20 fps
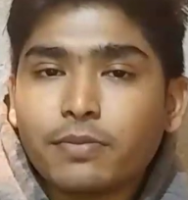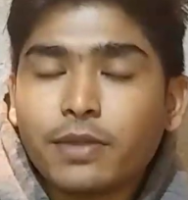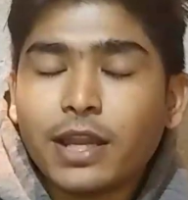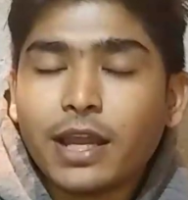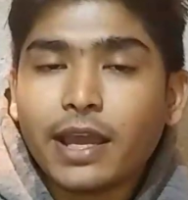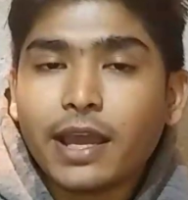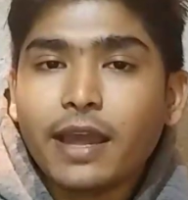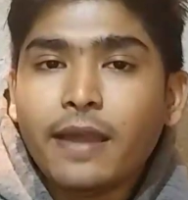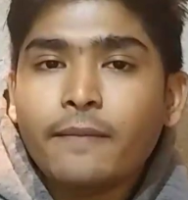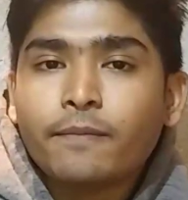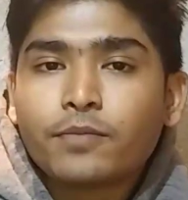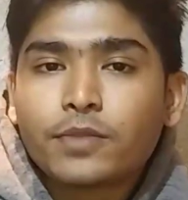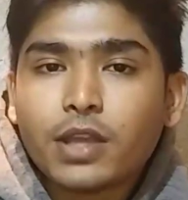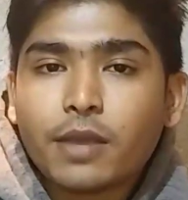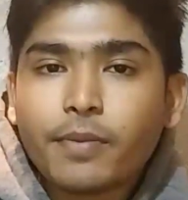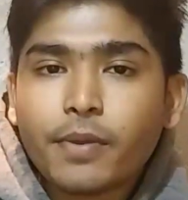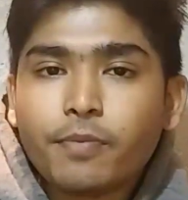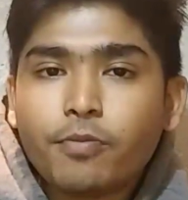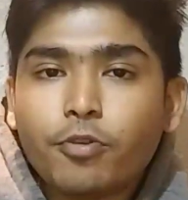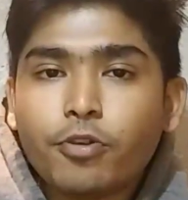मिले हैं जब
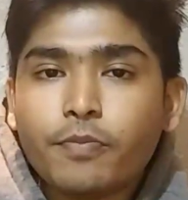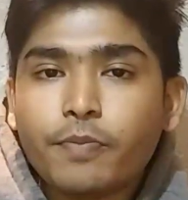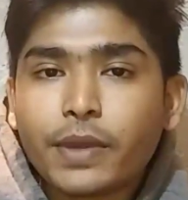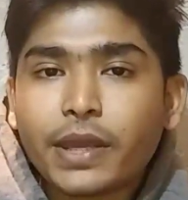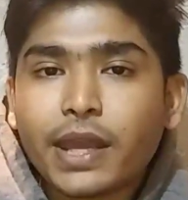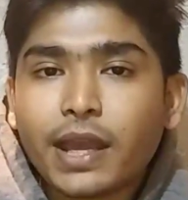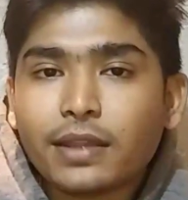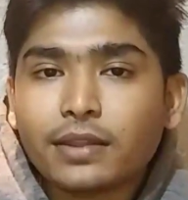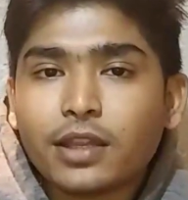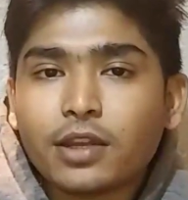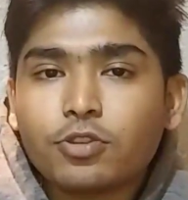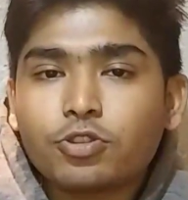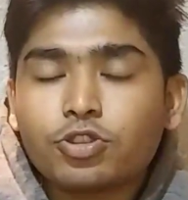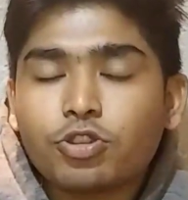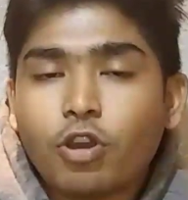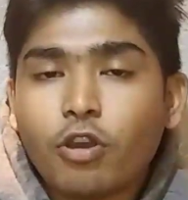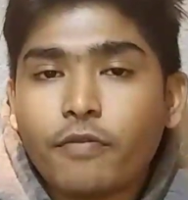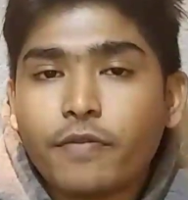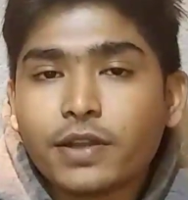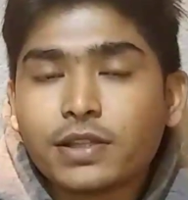पर फोन पे के अंदर कुछ
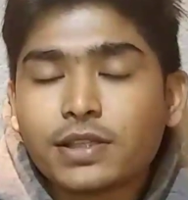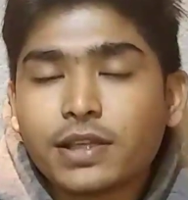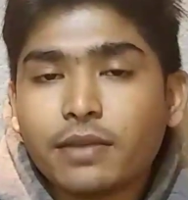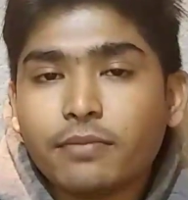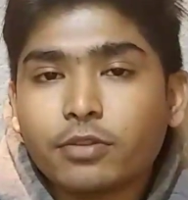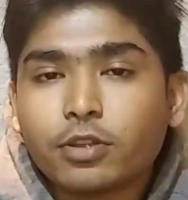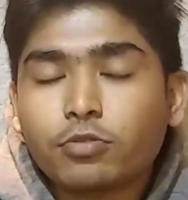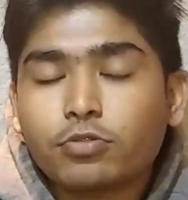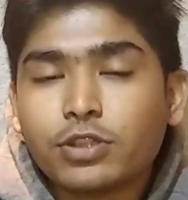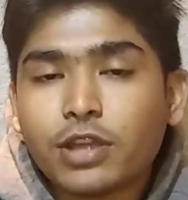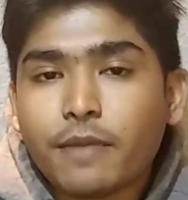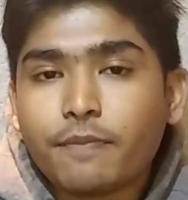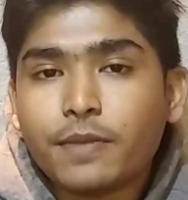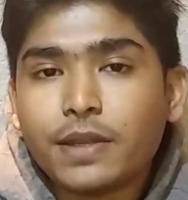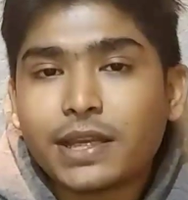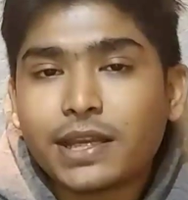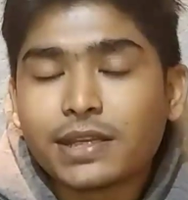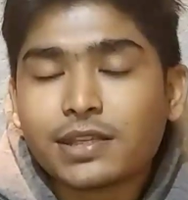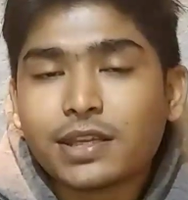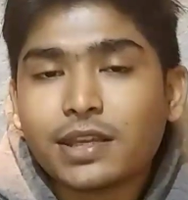ऑफर्स है मतलब कुछ
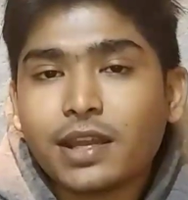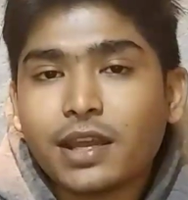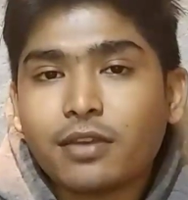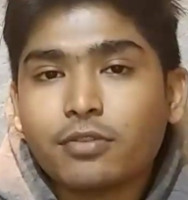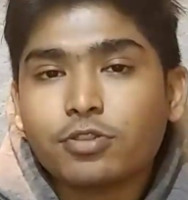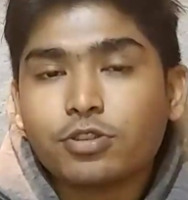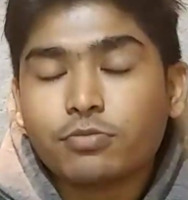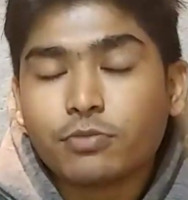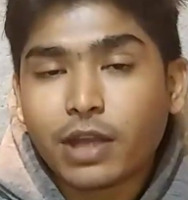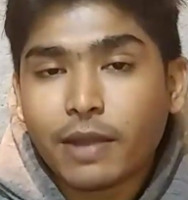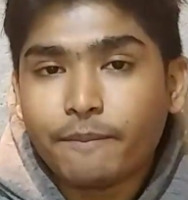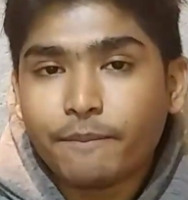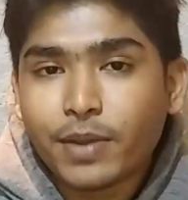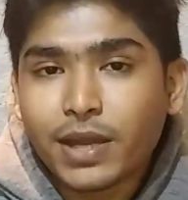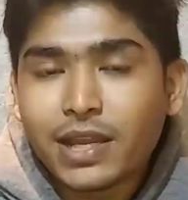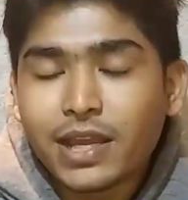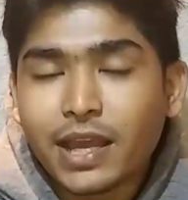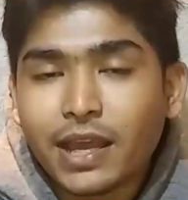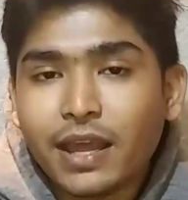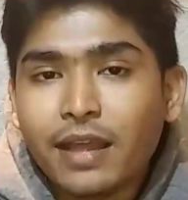एप्लीकेशन है कुछ
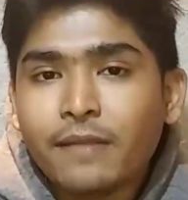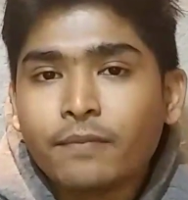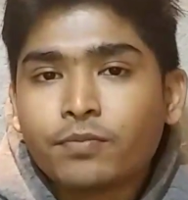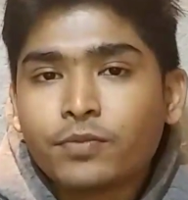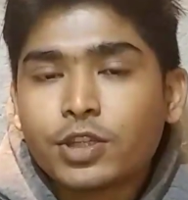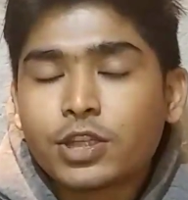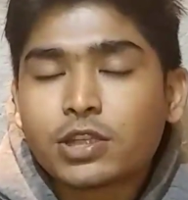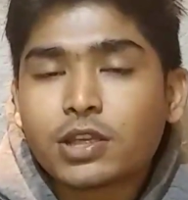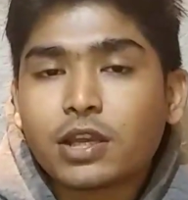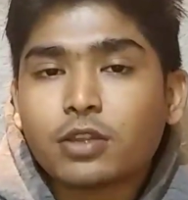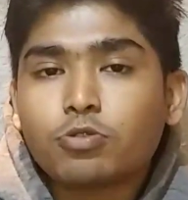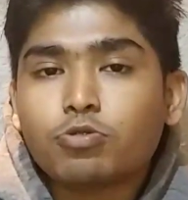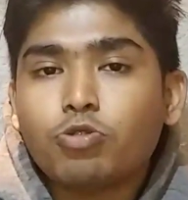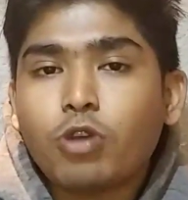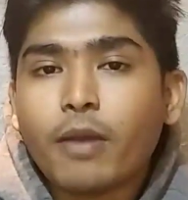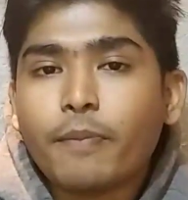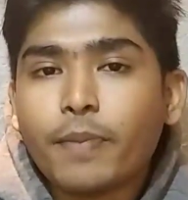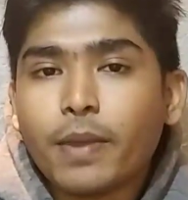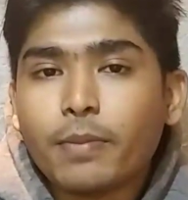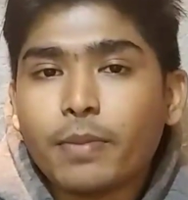कंपनी है जिसका थ्रू
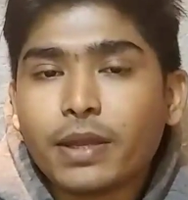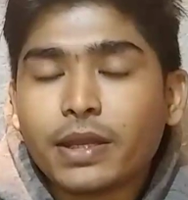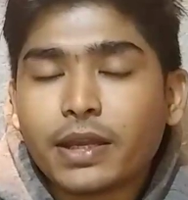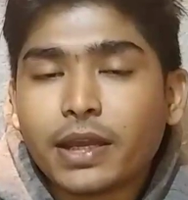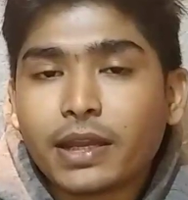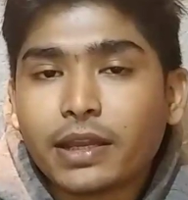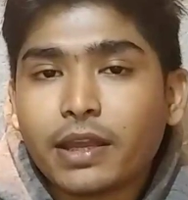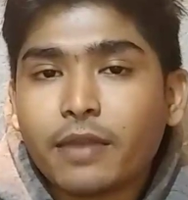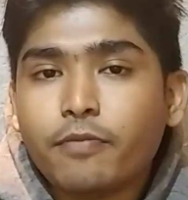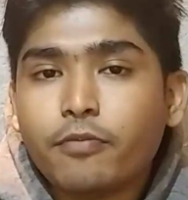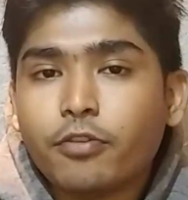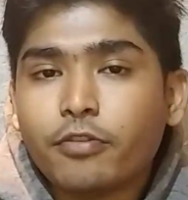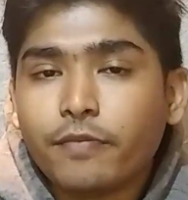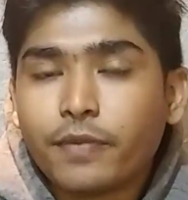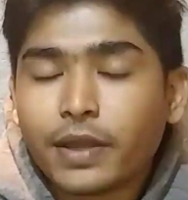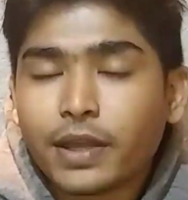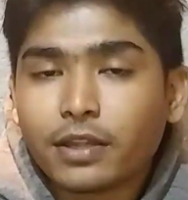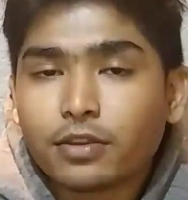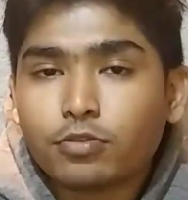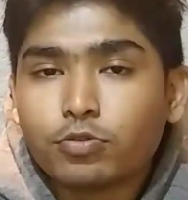आप पेमेंट करेंगे फोन पे
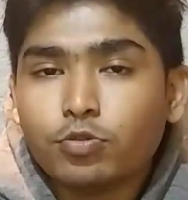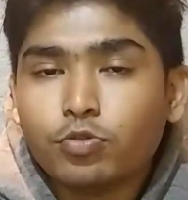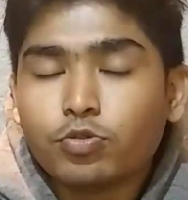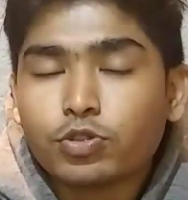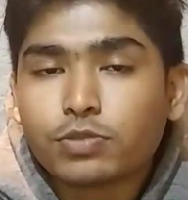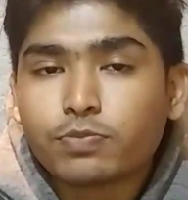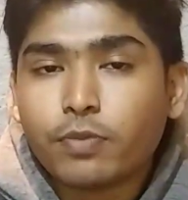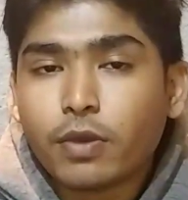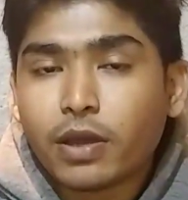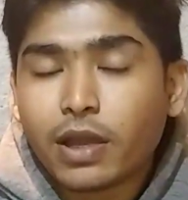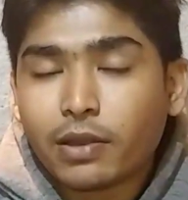का थ्रू उस,